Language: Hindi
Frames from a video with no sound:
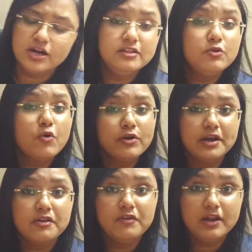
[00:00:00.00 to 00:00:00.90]
शायद ही
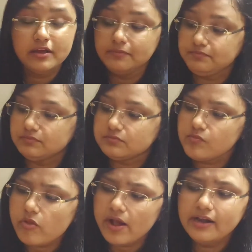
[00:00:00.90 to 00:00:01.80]
कोकोनट की फीलिंग है
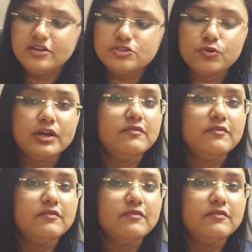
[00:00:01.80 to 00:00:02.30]
एंड जस्ट